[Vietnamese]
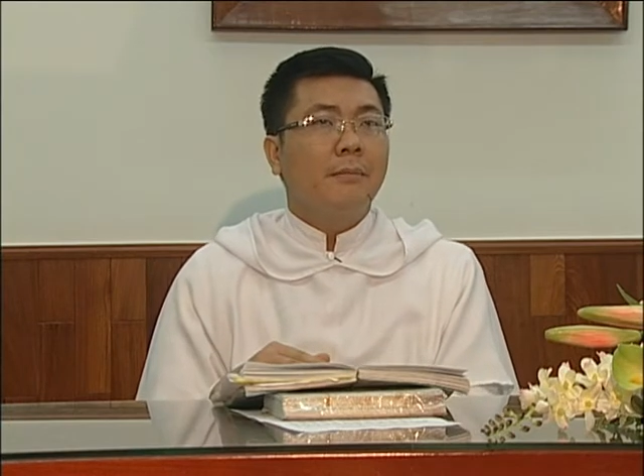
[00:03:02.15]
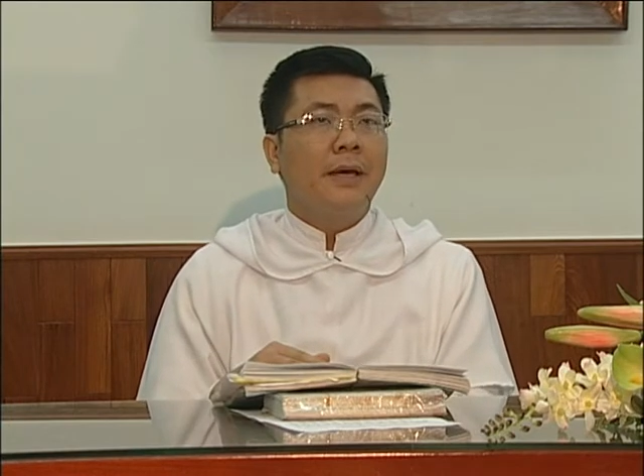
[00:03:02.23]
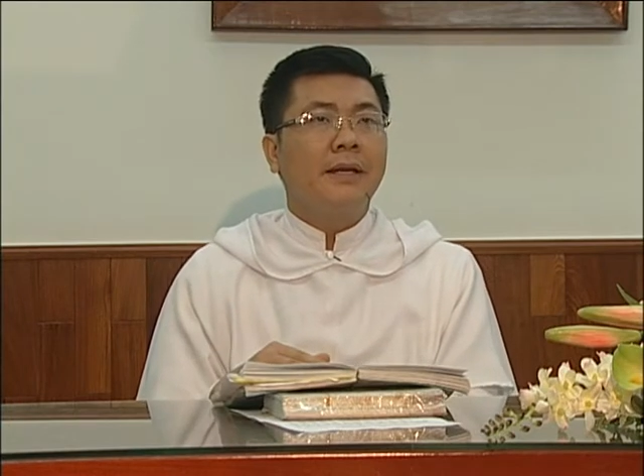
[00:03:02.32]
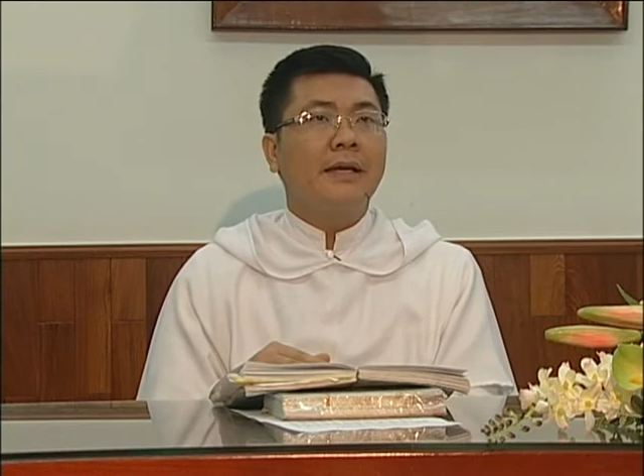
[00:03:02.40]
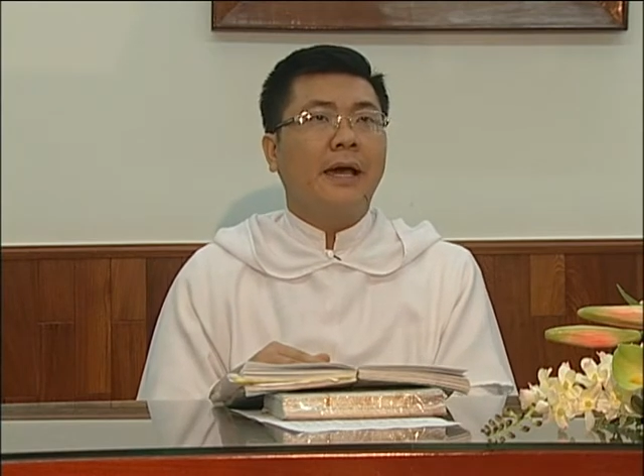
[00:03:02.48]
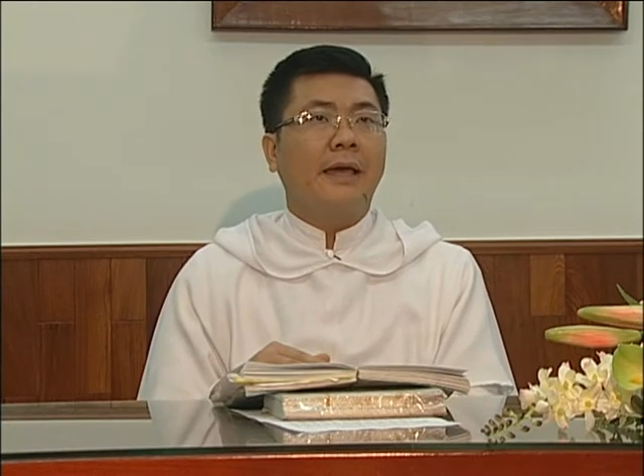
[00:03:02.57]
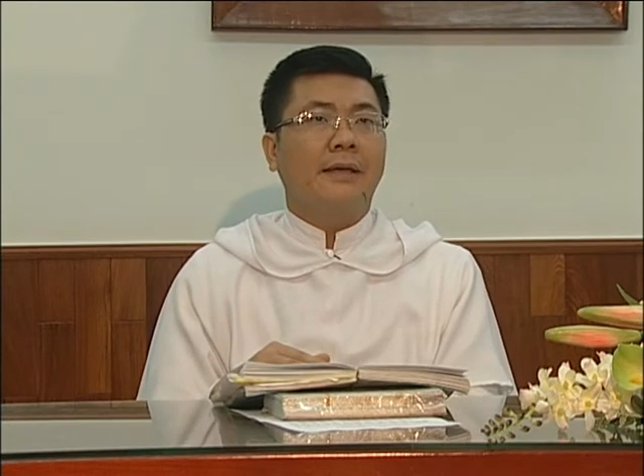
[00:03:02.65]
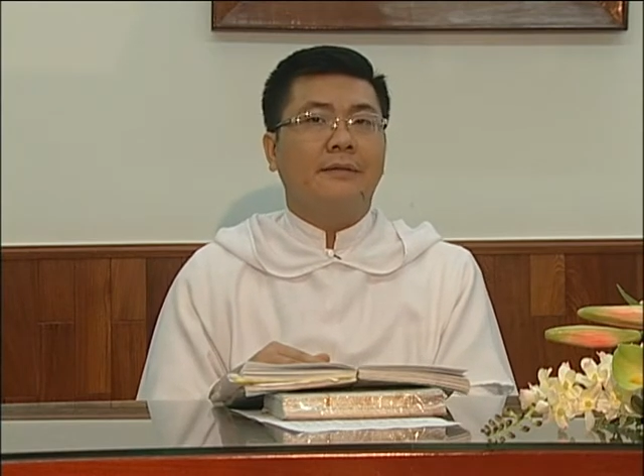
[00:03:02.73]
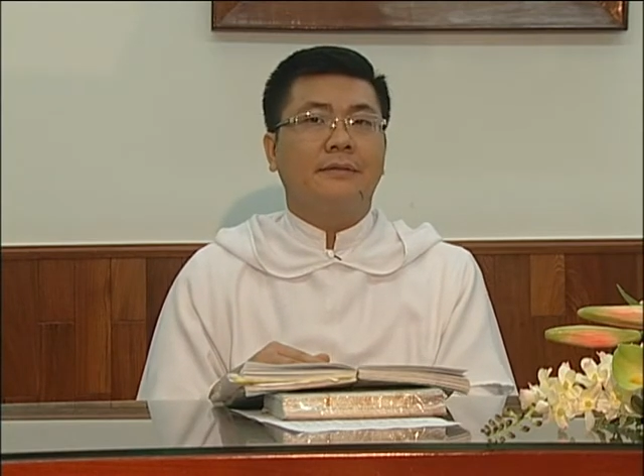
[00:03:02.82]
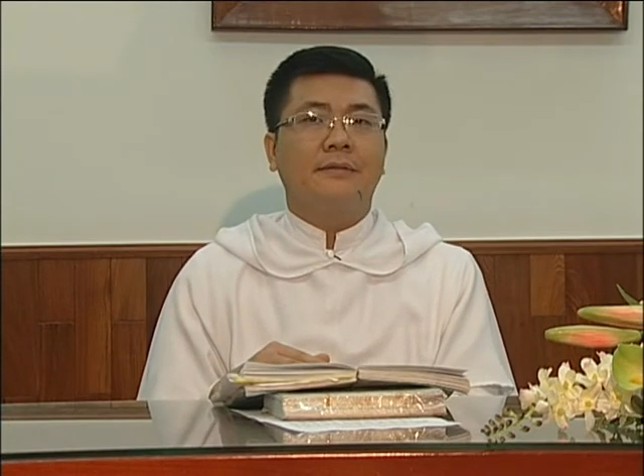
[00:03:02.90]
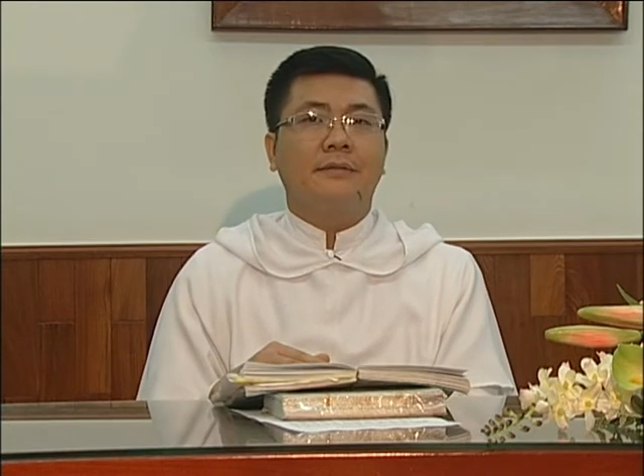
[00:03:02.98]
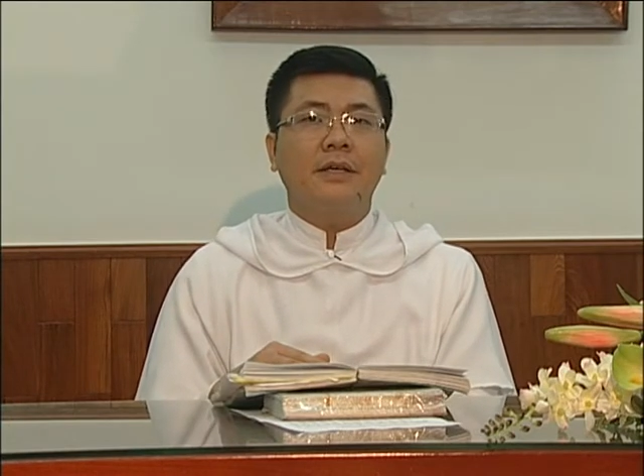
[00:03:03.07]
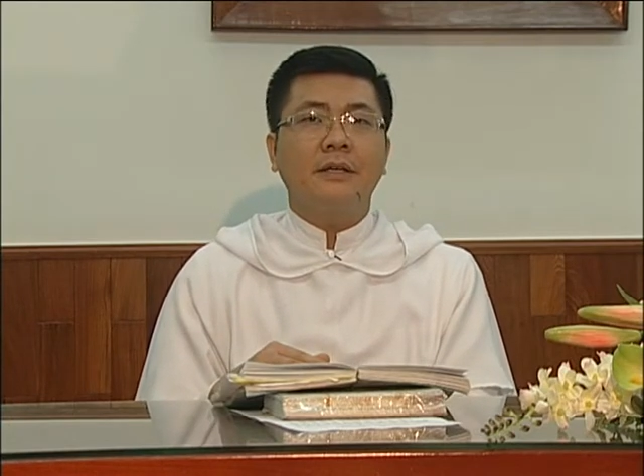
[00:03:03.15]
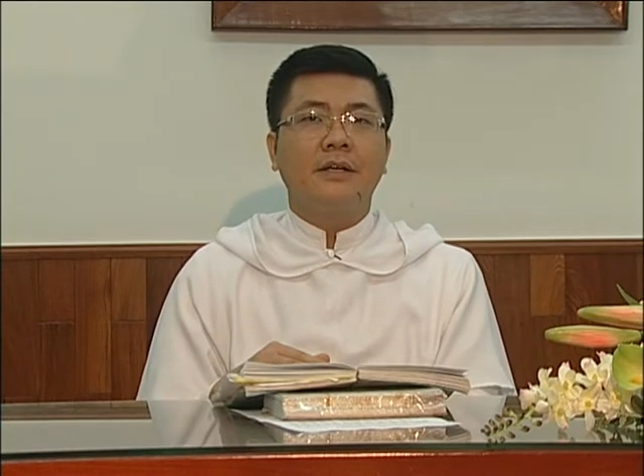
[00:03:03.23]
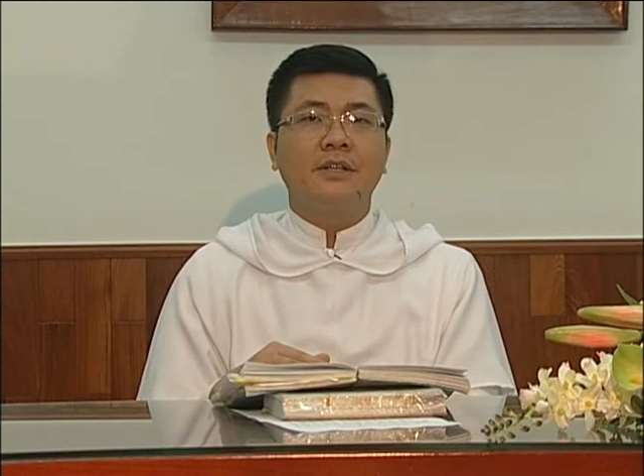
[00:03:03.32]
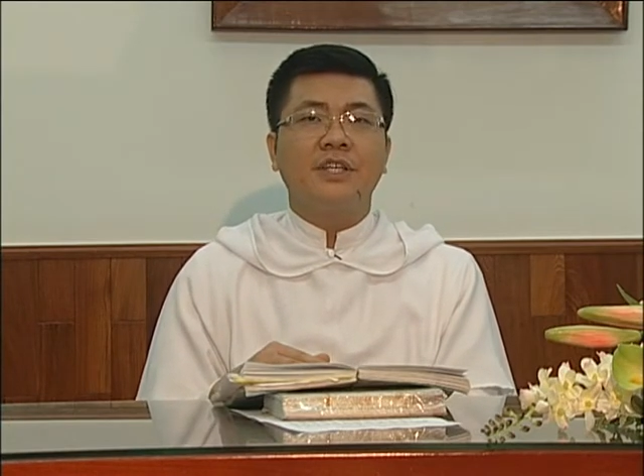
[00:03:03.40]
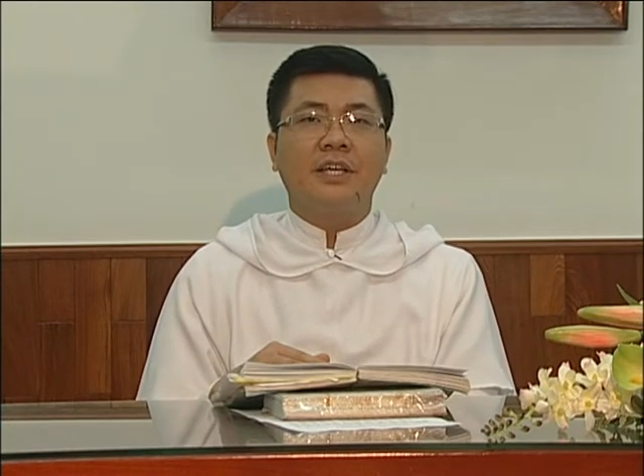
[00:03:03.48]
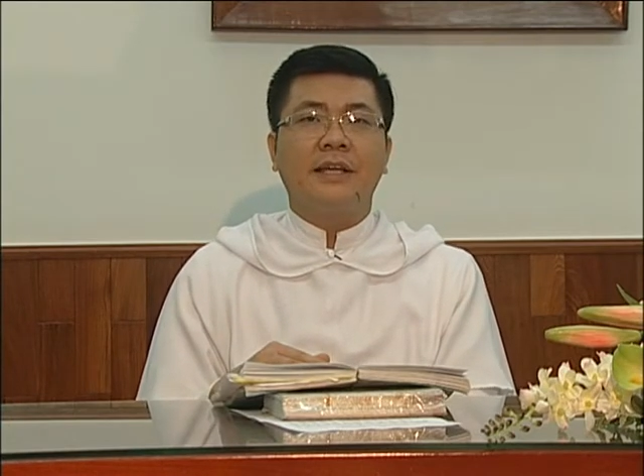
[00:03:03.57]
Bên cạnh cái
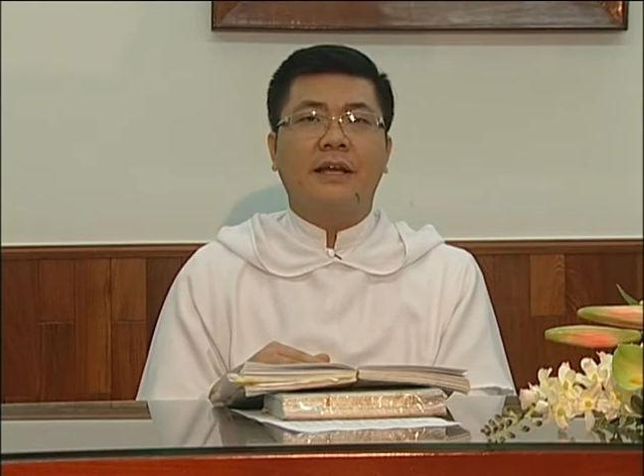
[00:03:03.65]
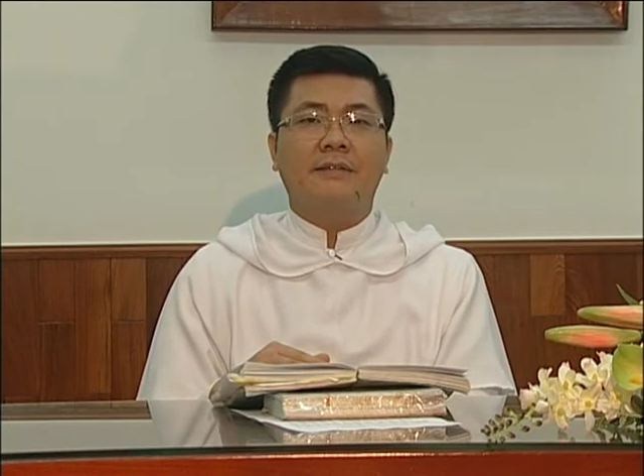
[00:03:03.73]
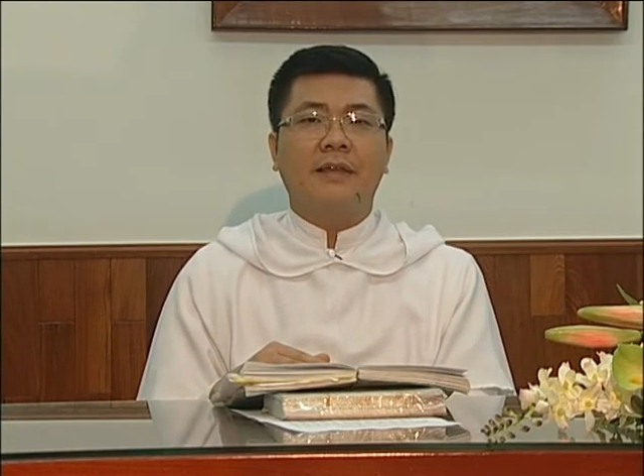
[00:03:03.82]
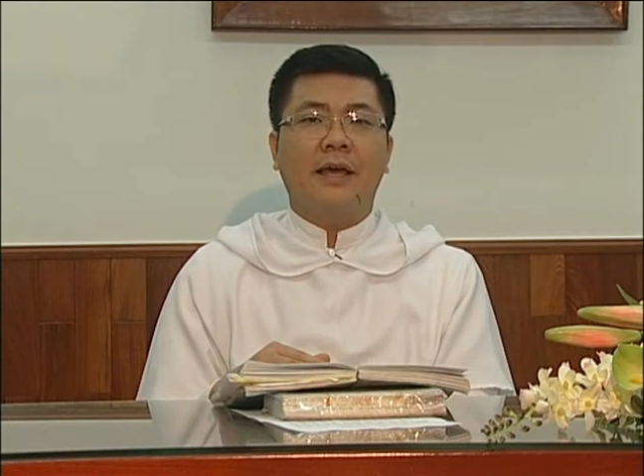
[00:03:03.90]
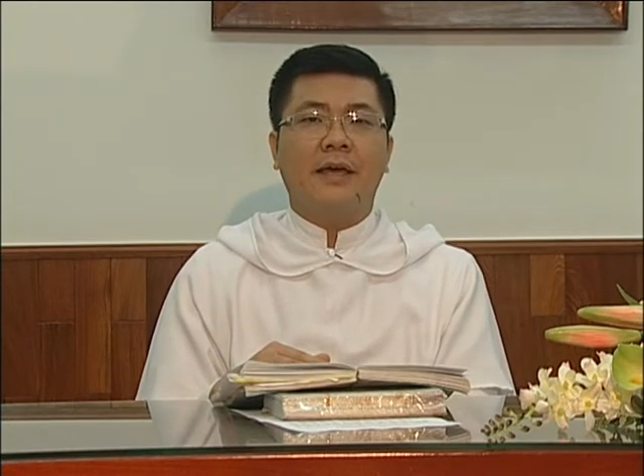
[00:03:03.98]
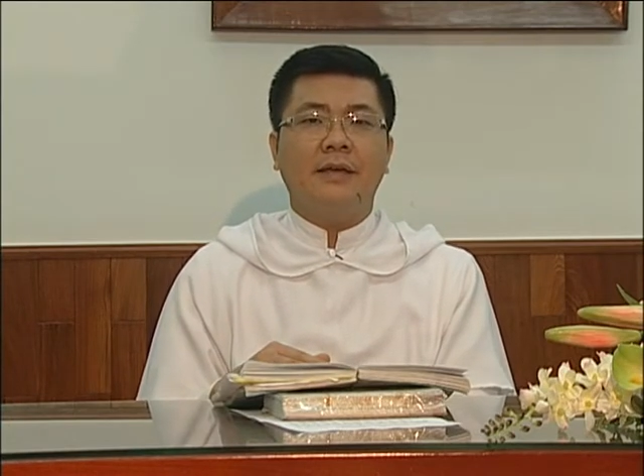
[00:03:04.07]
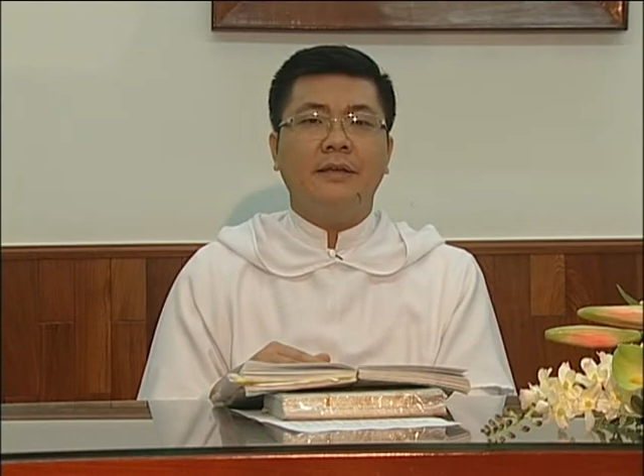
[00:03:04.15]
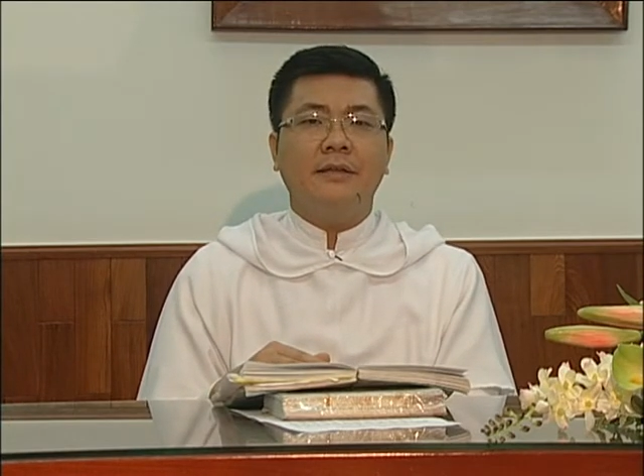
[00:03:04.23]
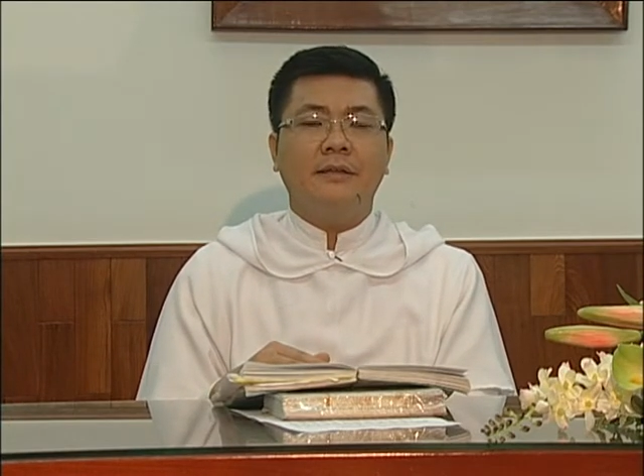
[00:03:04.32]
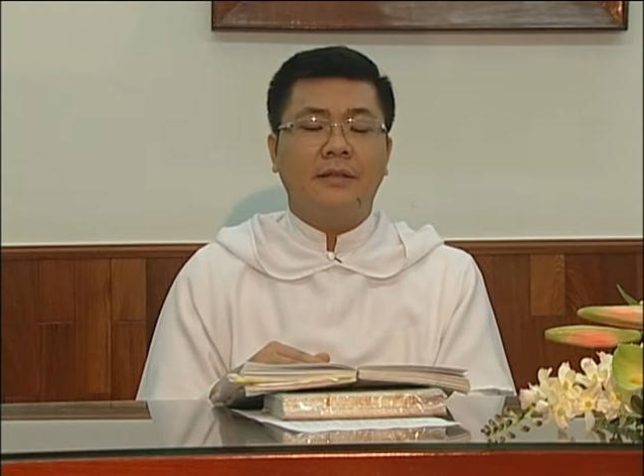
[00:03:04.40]
cử chỉ đặt tay